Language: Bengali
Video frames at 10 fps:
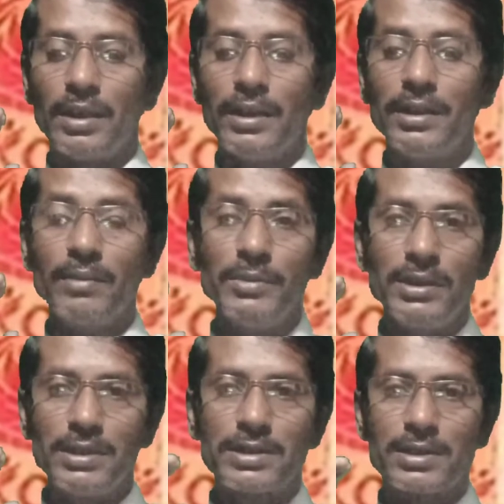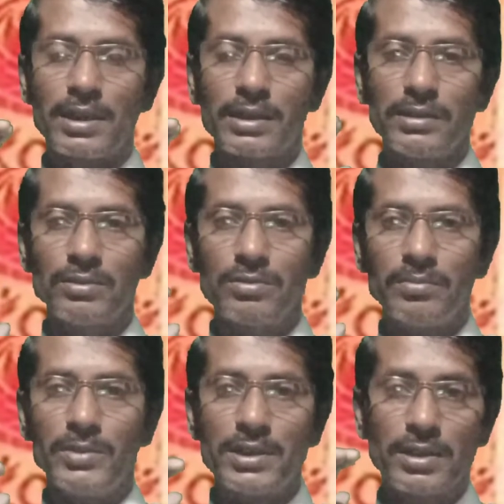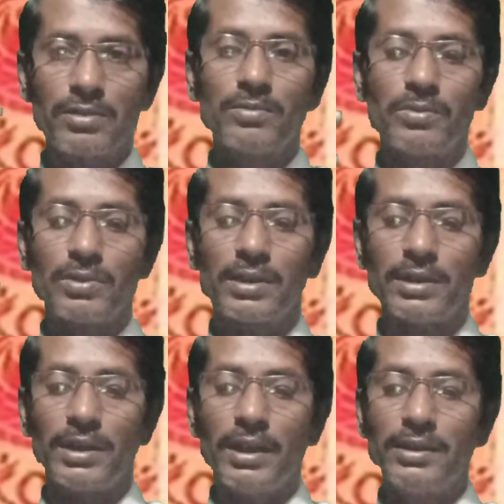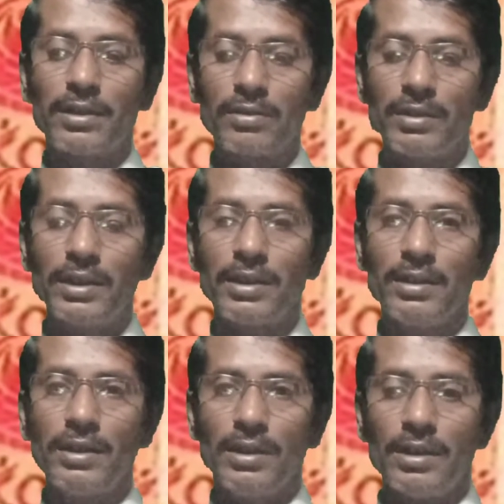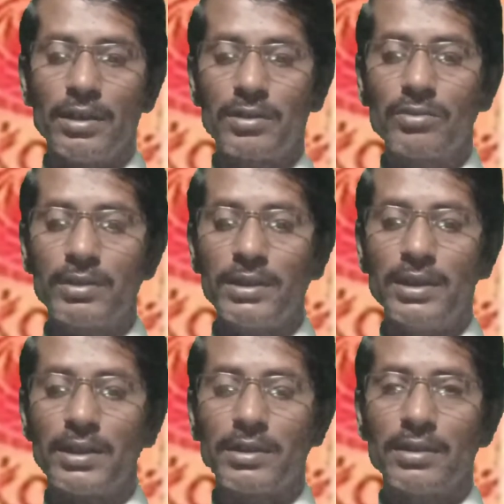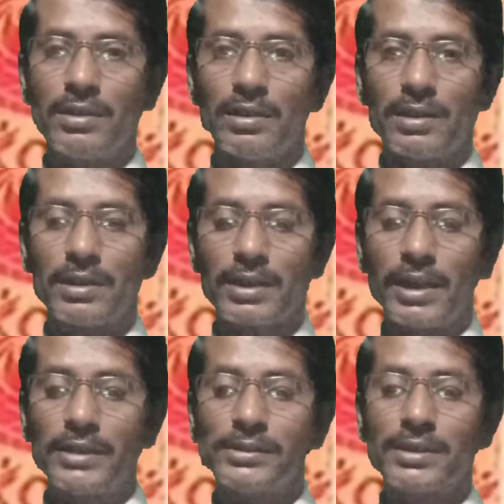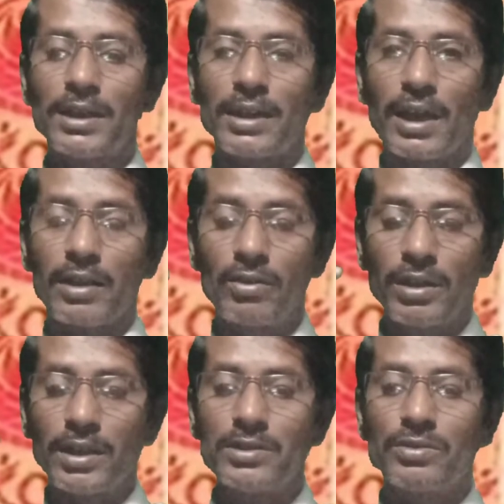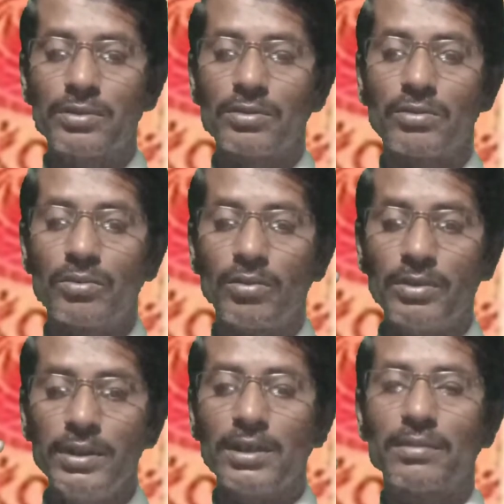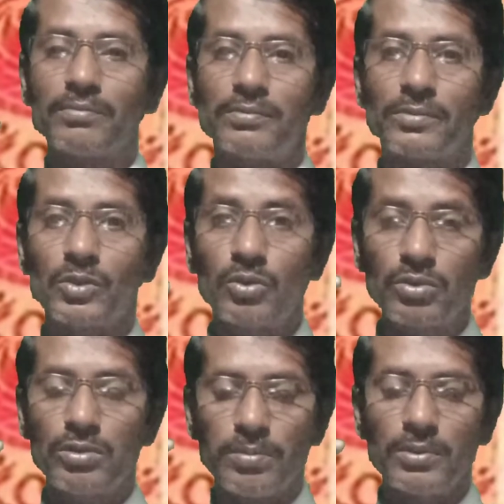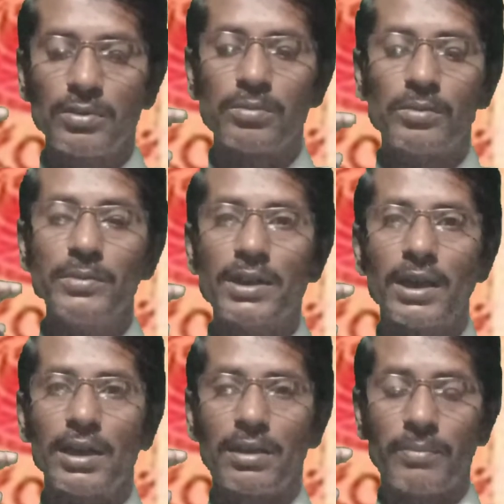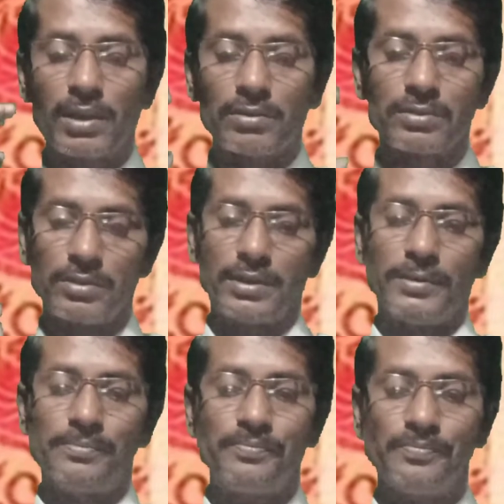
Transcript: এই রেমিডিসটা কিন্তু বিশেষ উপকারী এই ধরনের রুগীদের ক্যান্সার আরোগ্যের জন্য কোনিয়াম গুরুত্বপূর্ণ ভূমিকা পালন করে